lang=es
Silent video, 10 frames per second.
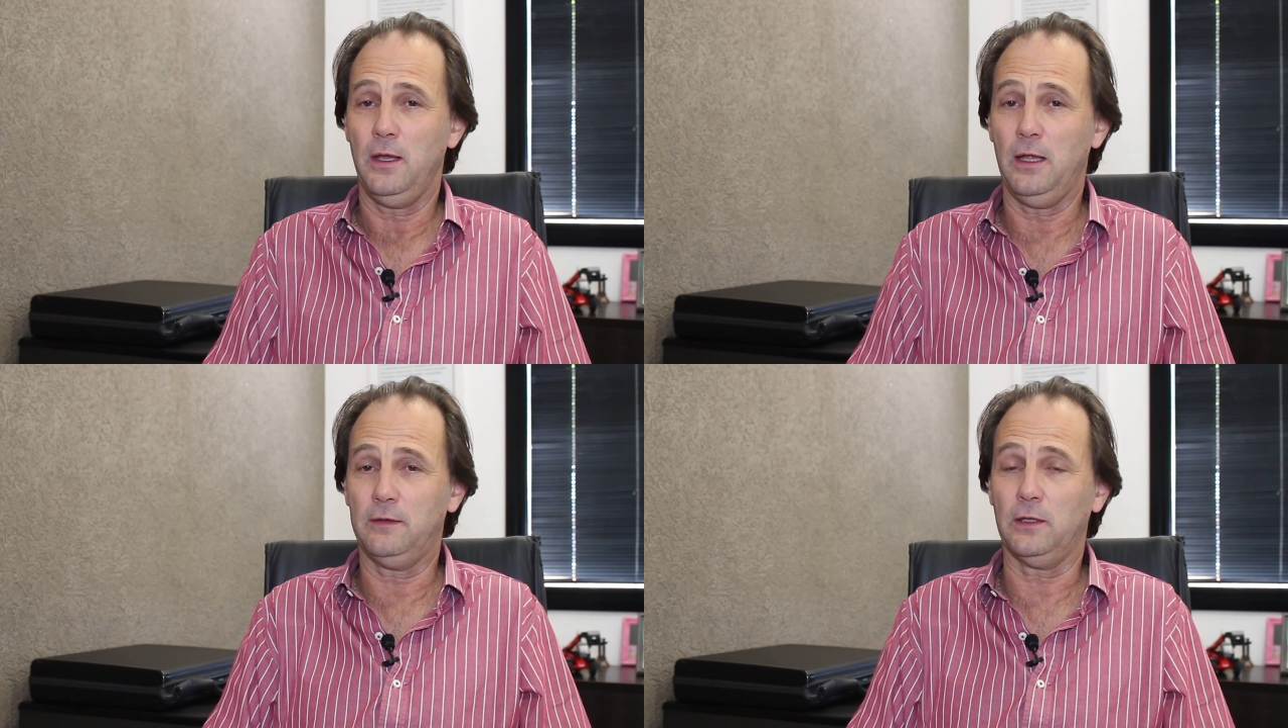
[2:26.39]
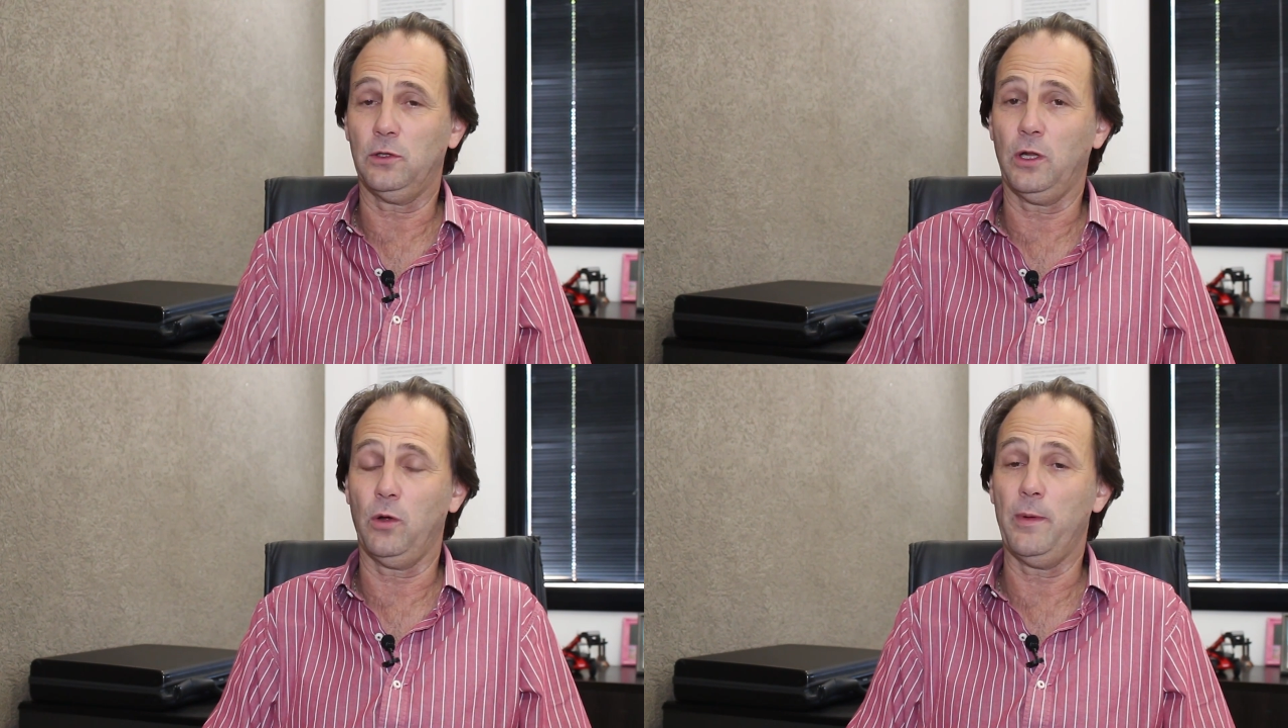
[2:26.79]
El
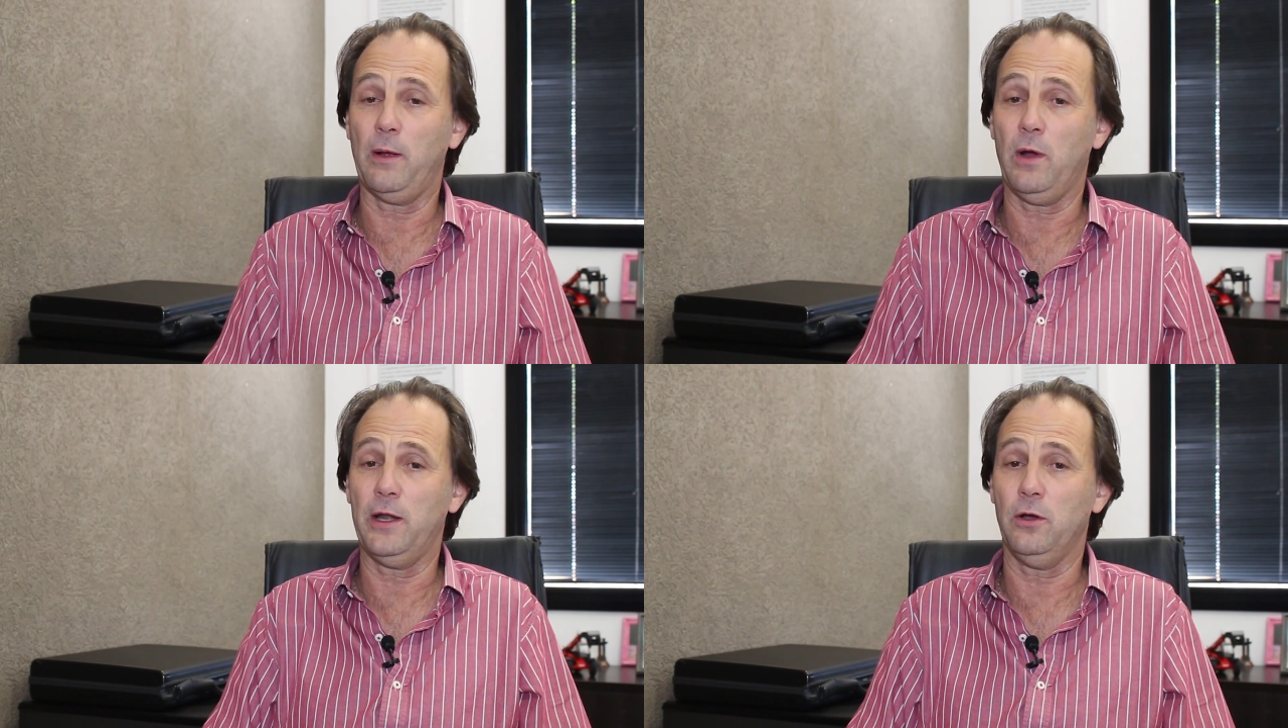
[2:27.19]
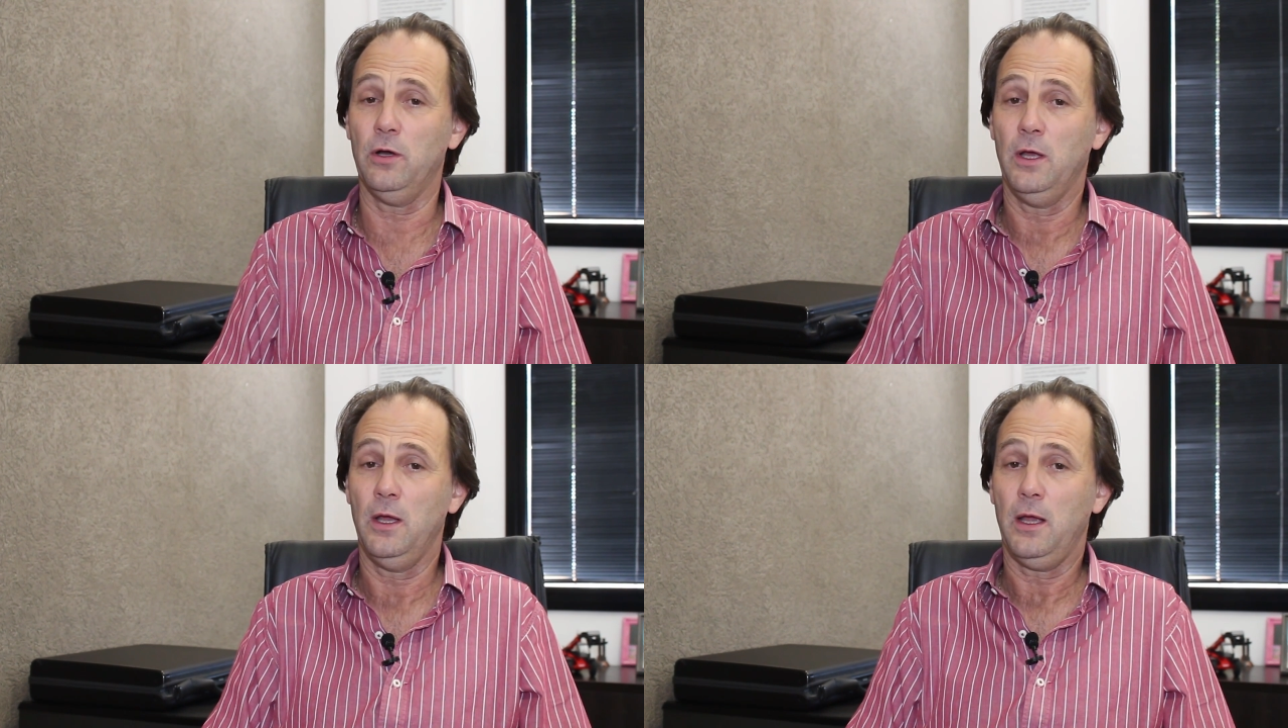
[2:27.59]
sector agropecuario
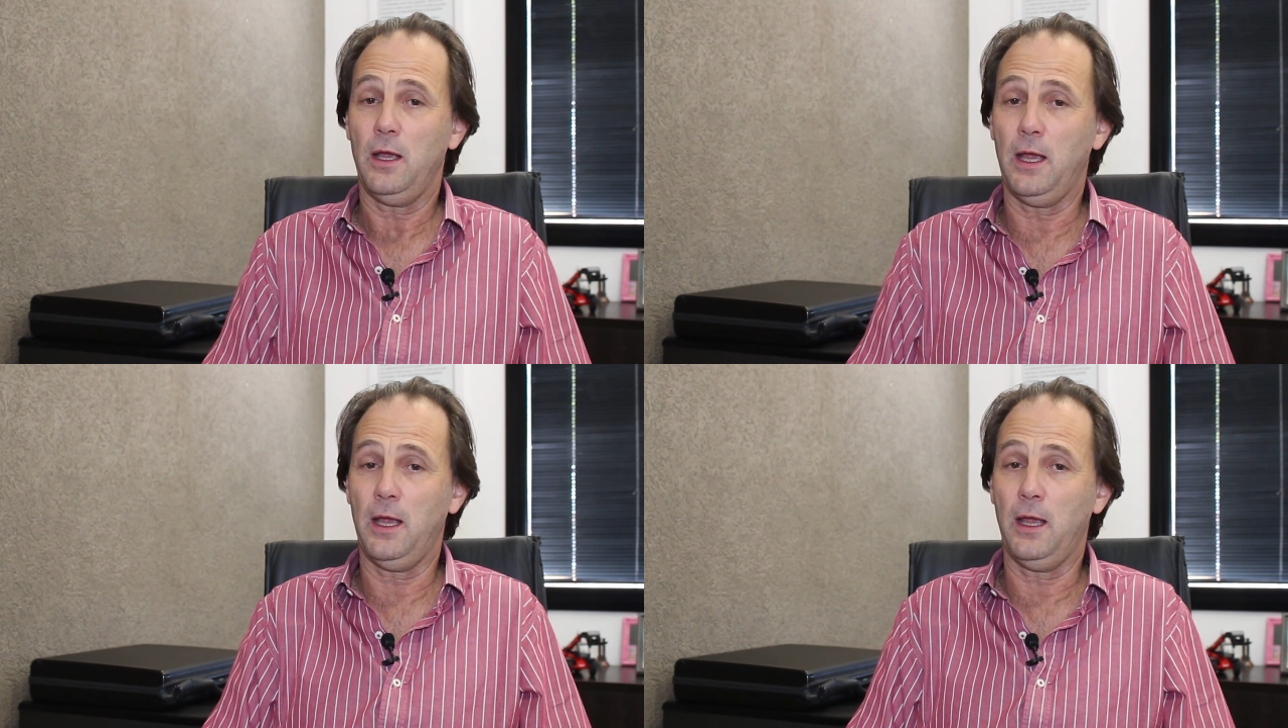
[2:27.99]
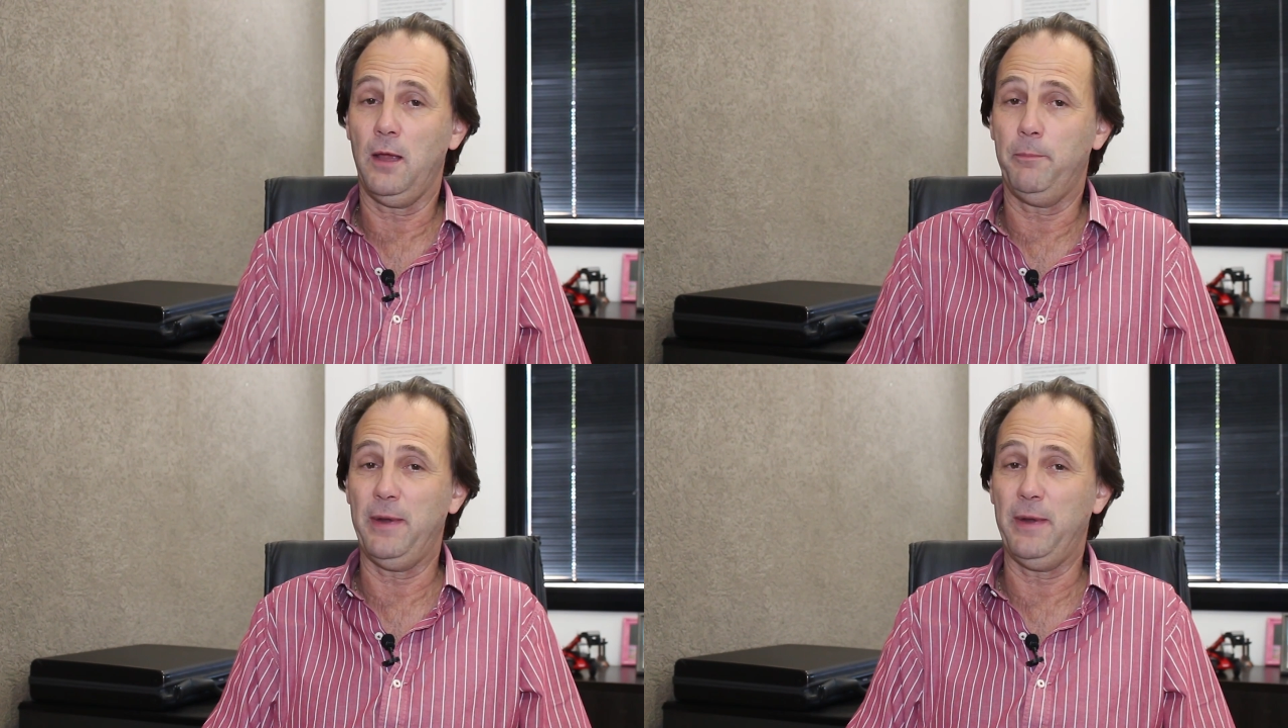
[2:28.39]
eh,